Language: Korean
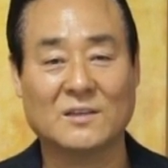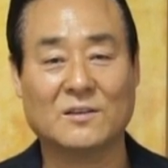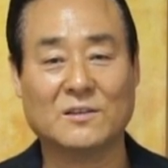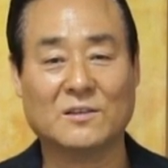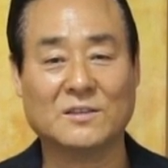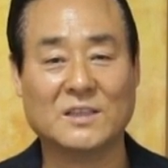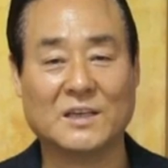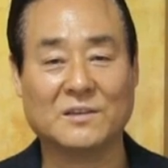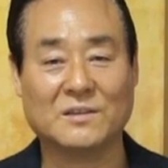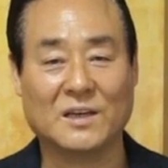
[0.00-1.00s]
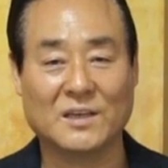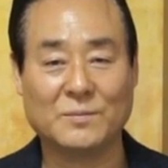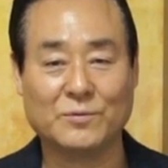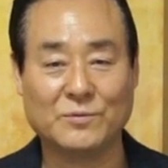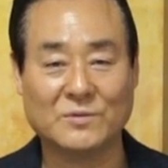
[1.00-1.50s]
너는 어찌하여
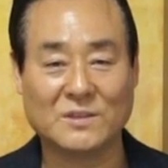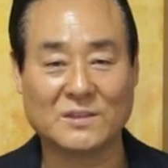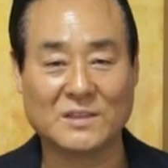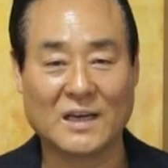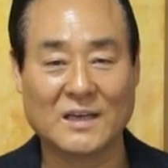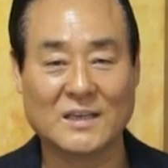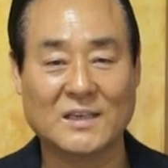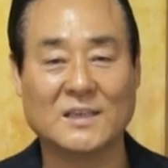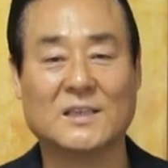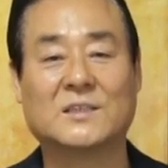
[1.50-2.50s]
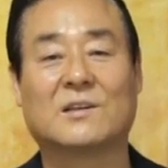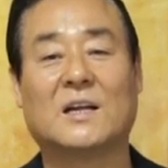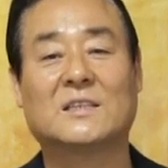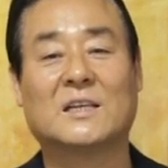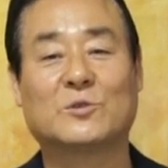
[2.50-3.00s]
내게 부르짖느냐
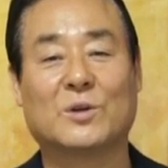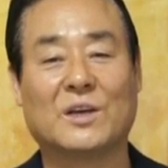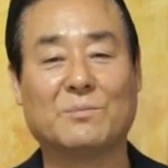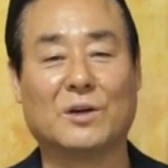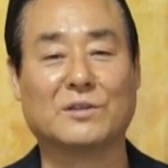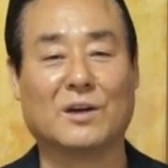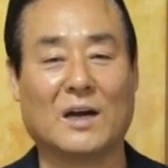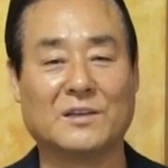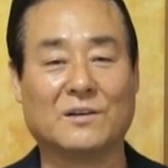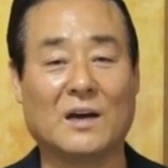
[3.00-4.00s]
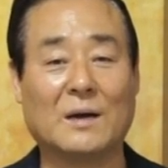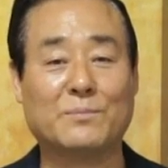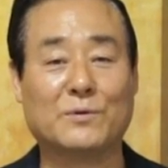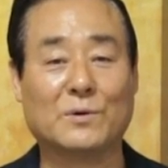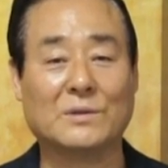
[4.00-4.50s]
이스라엘 자손에게 명령하여
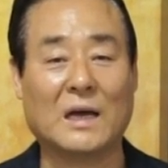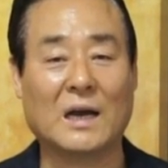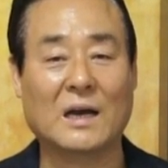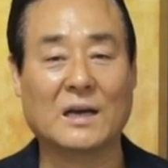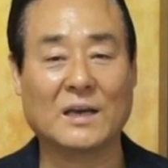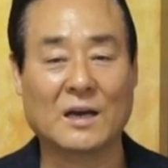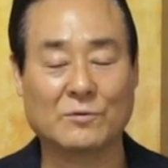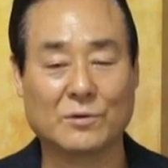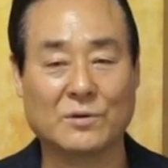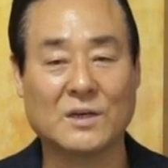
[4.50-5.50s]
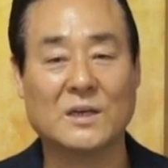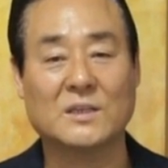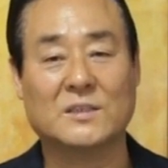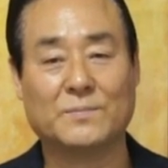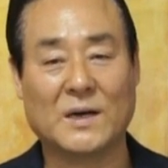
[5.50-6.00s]
앞으로 나아가게 하고
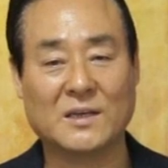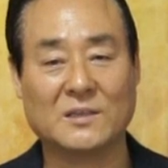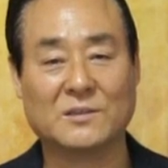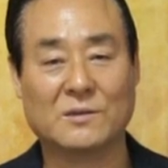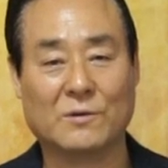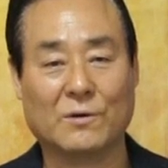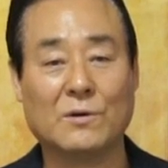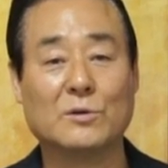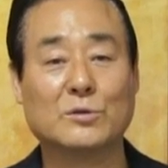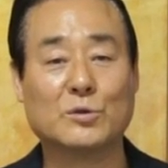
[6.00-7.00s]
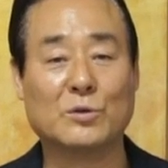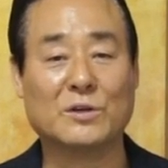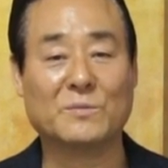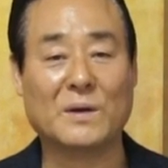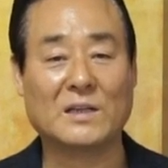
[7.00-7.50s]
지팡이를 들고
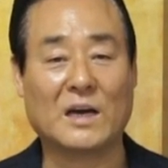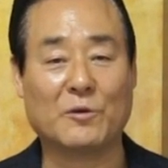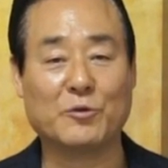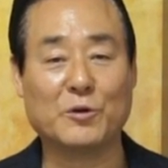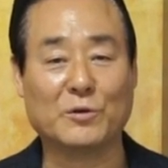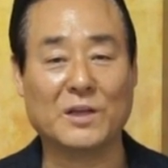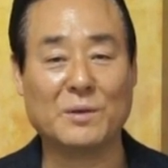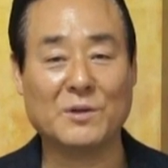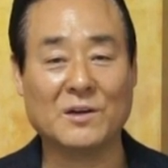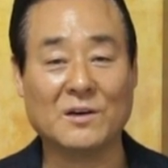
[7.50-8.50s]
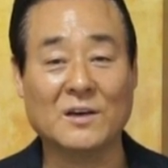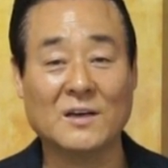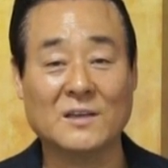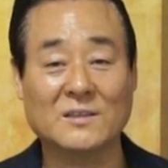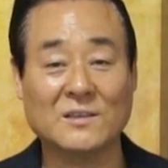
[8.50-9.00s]
손을 바다 위로 내밀어
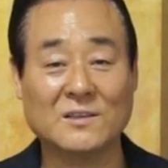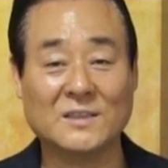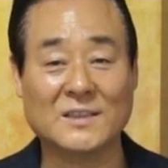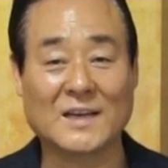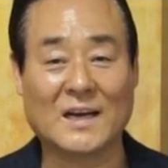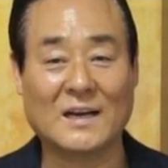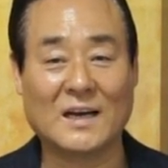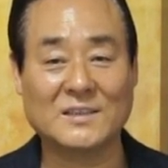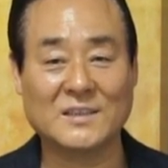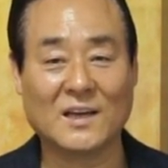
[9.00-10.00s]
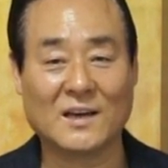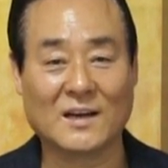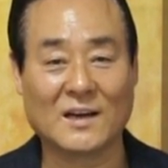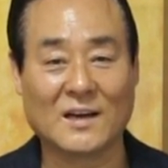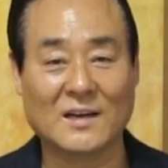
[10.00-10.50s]
그것이 갈라지게 하라.